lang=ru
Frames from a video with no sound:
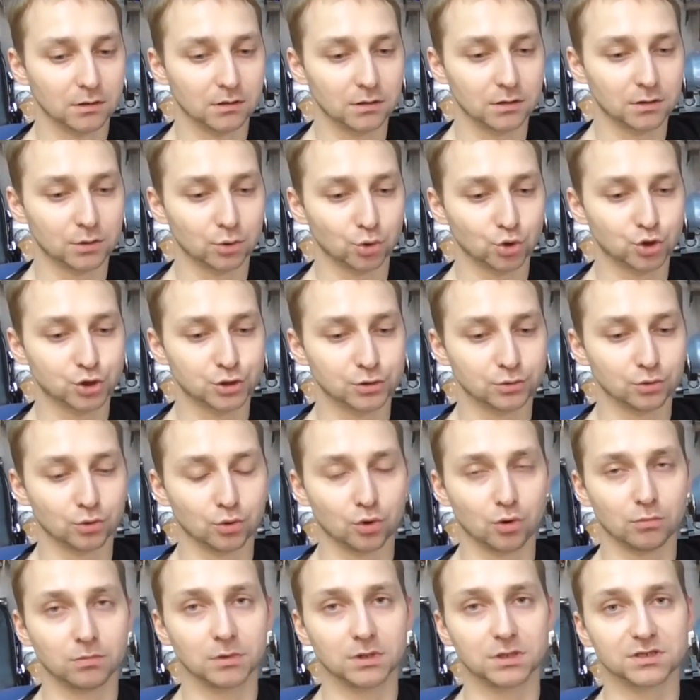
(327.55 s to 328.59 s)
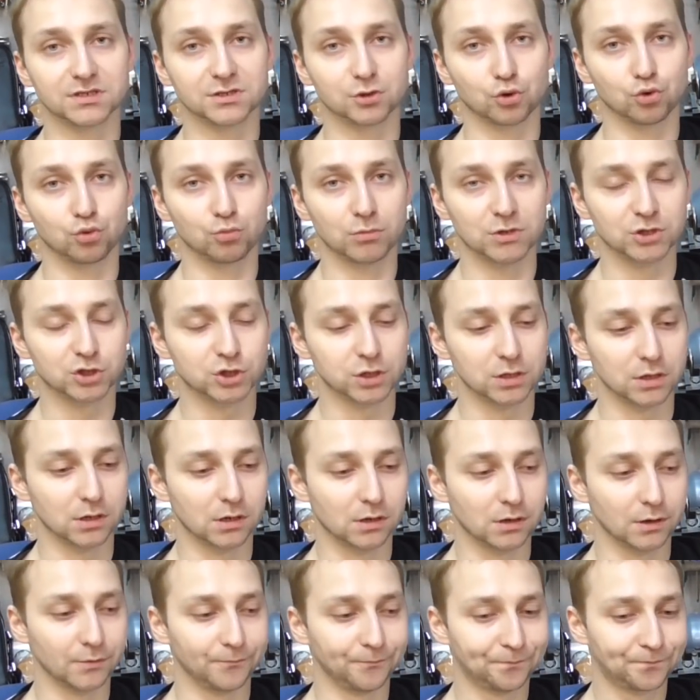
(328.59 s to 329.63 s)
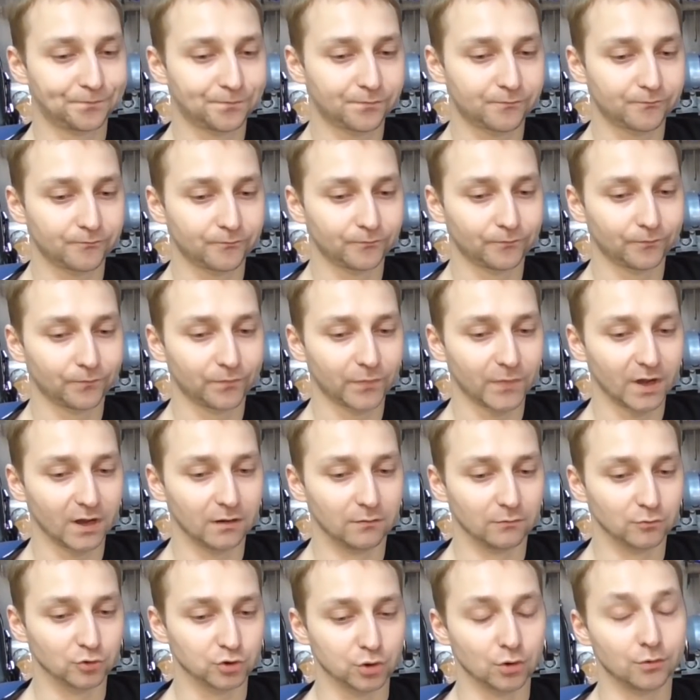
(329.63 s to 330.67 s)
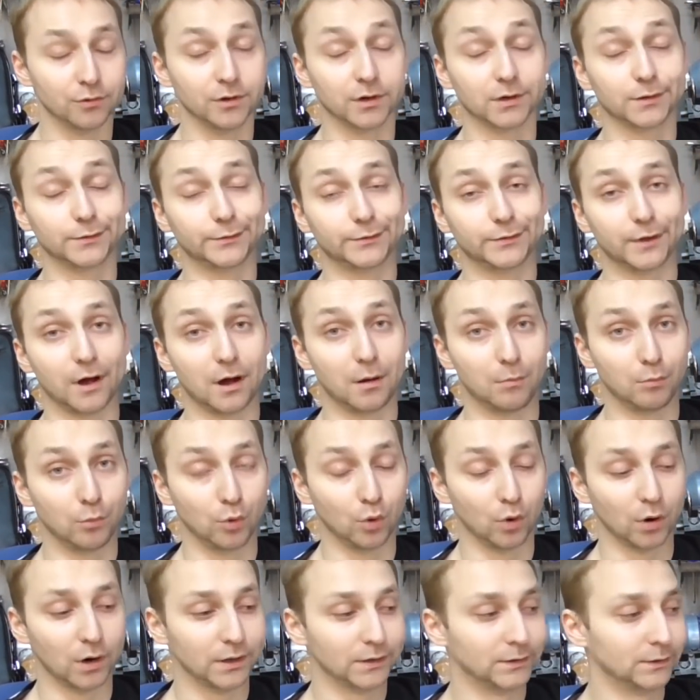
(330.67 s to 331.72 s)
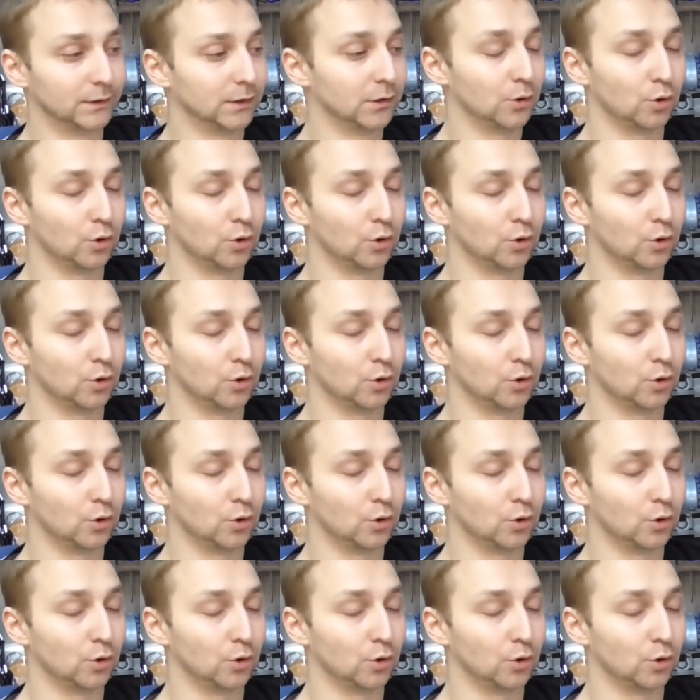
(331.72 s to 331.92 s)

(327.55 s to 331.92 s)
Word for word: это очень удобно для злоумышленника в условиях тамбура.